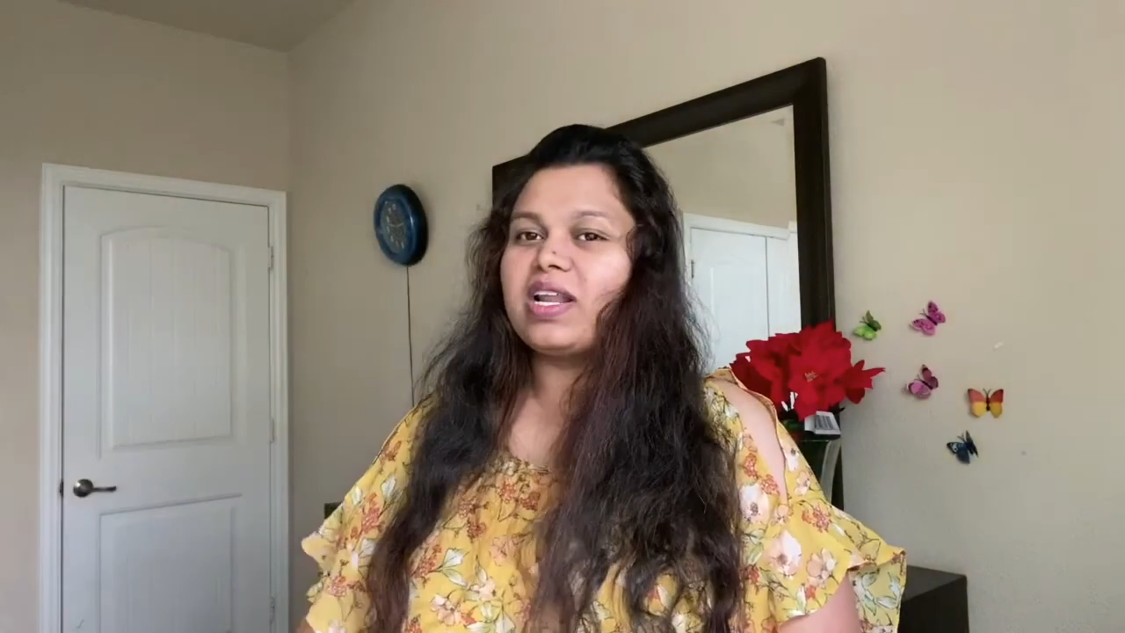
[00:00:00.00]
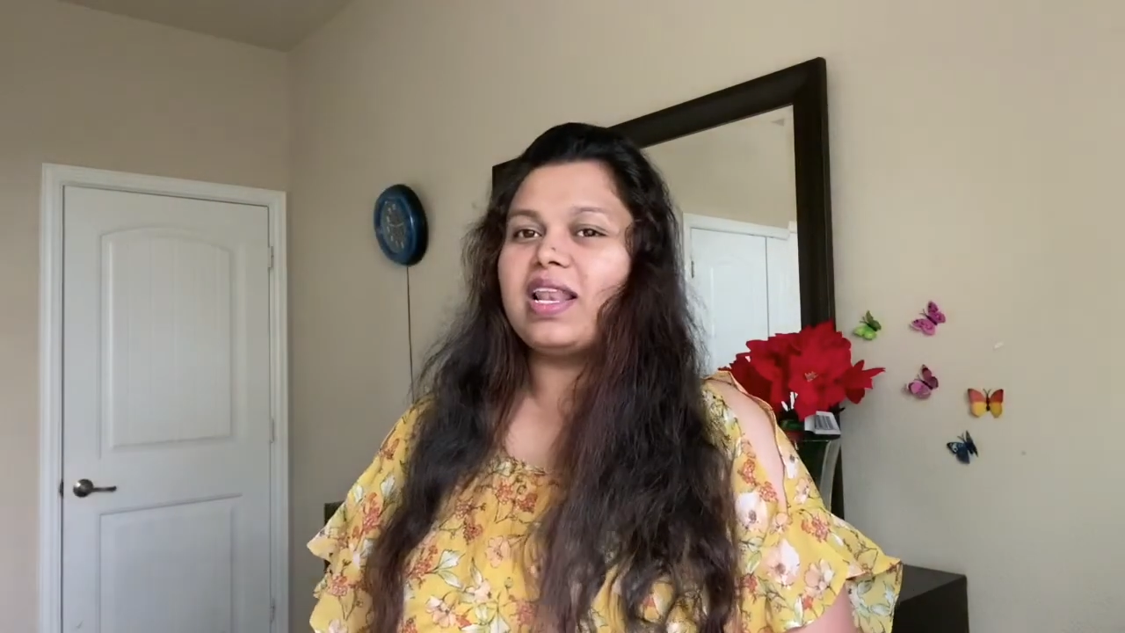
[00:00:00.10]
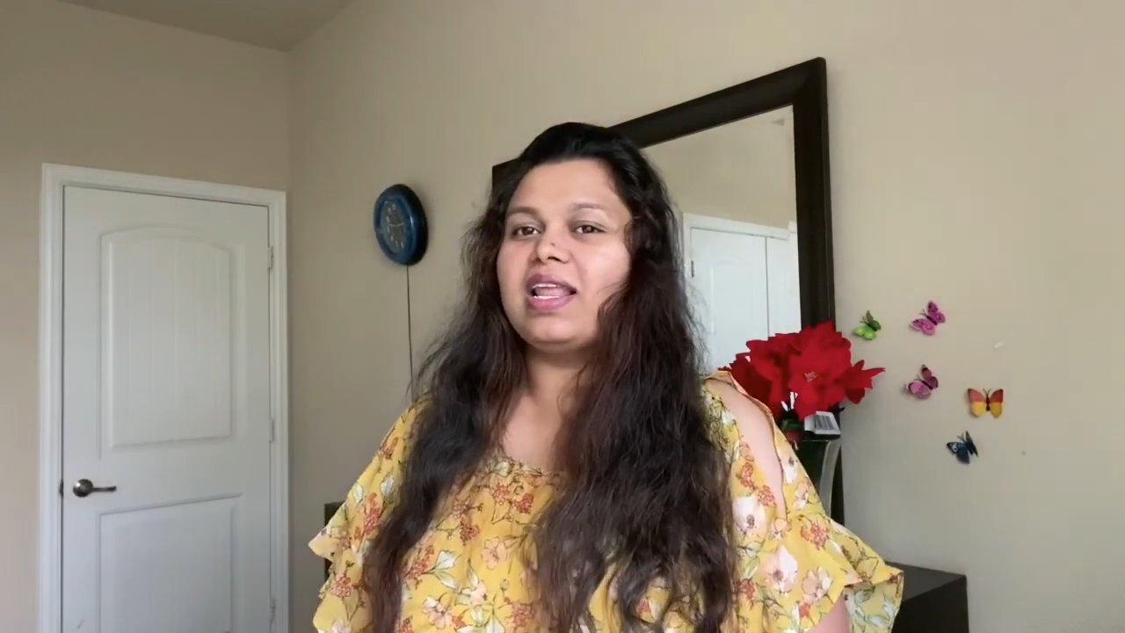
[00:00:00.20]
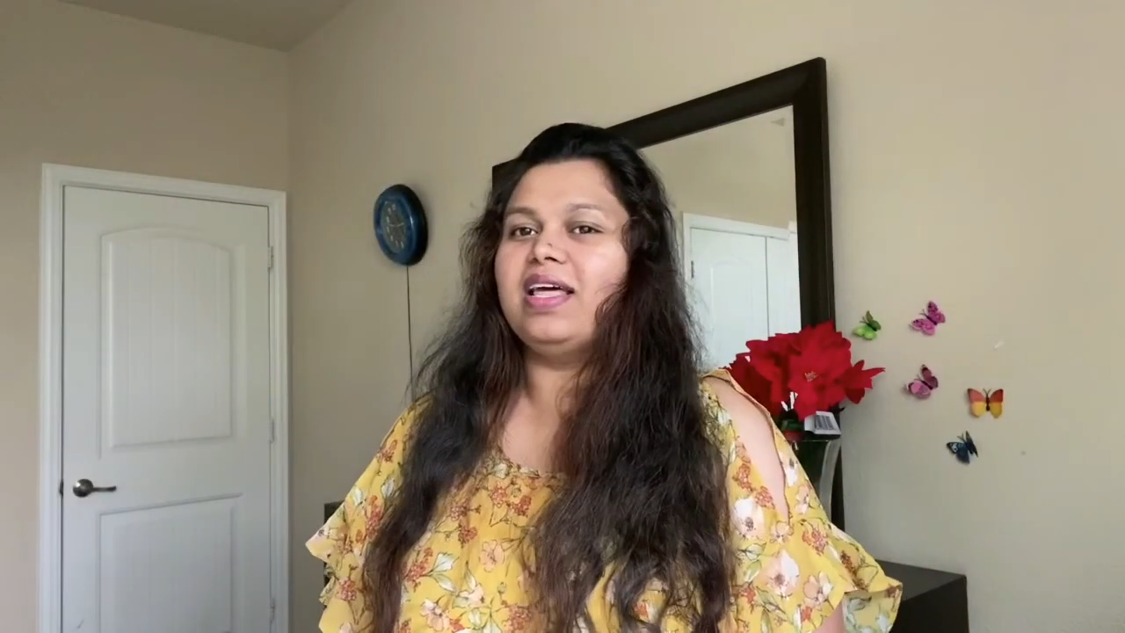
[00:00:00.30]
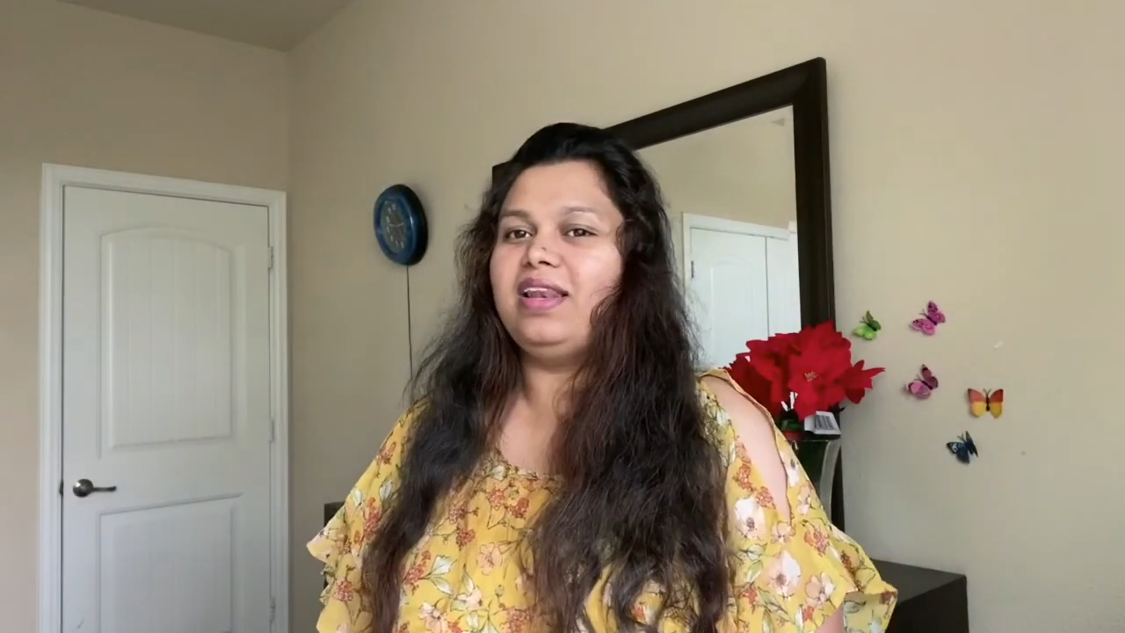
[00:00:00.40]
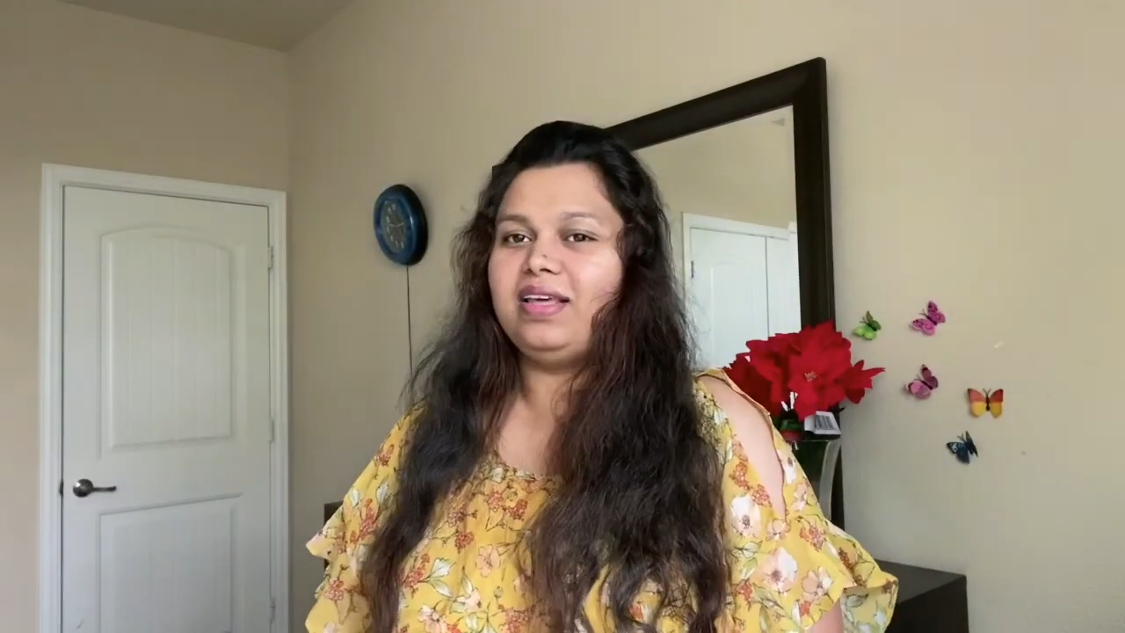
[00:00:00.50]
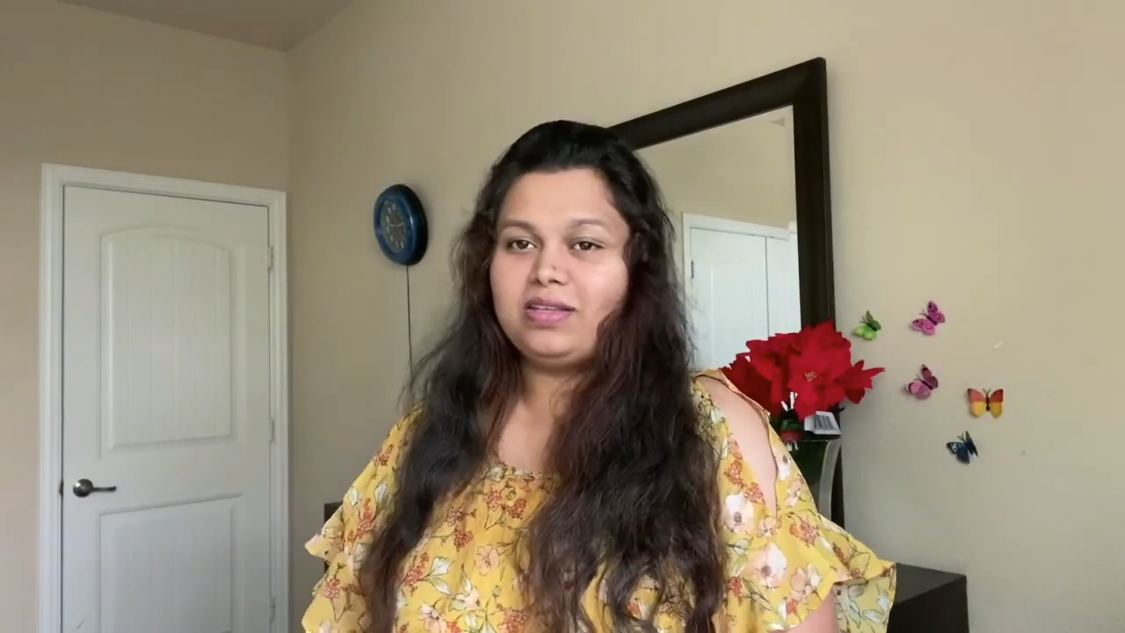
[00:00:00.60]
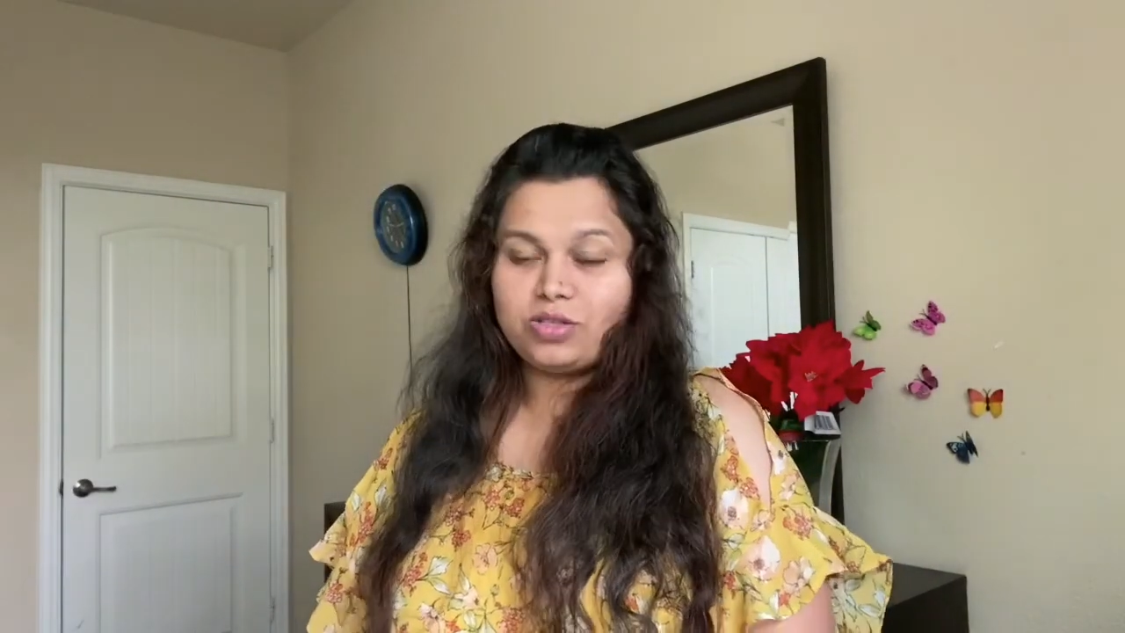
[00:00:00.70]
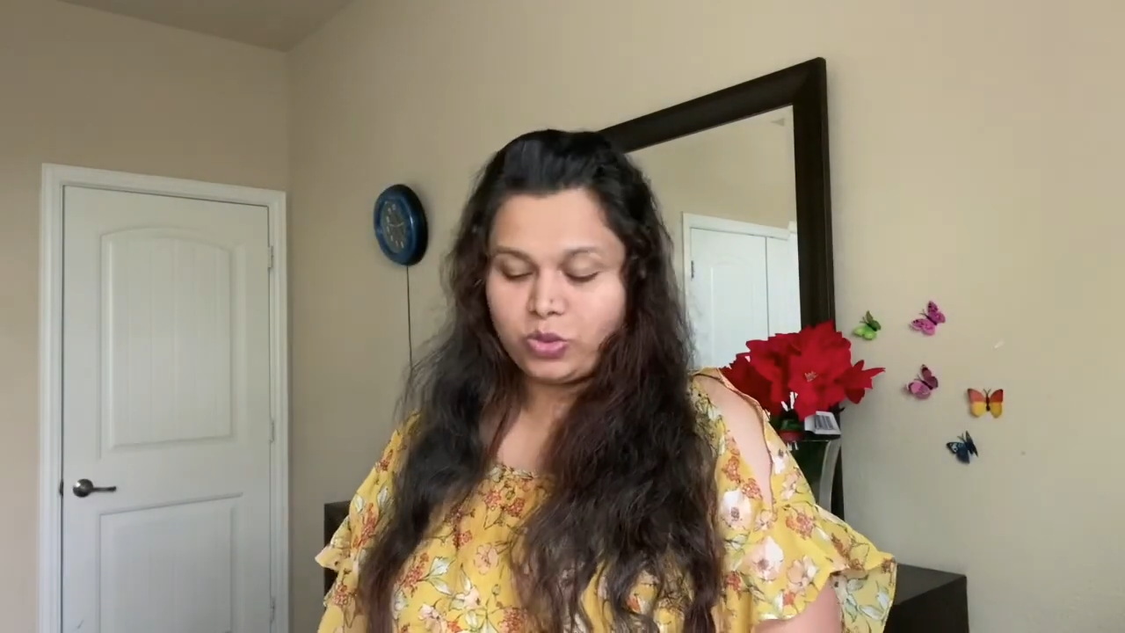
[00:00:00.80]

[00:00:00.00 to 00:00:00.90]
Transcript: நல்லா இல்லை